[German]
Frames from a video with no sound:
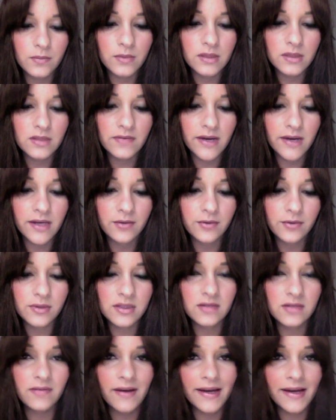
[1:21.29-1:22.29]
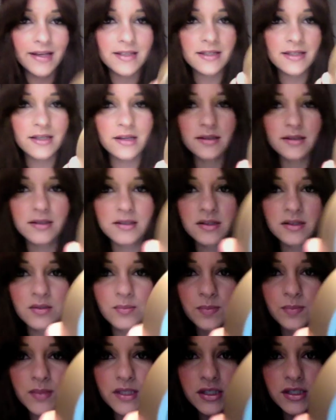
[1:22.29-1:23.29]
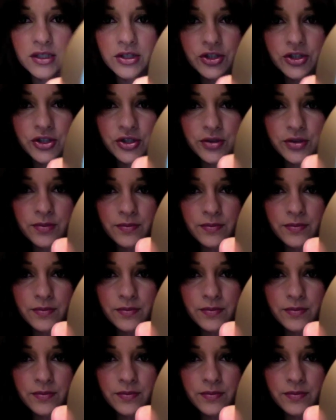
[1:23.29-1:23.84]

202 Sunset Beach.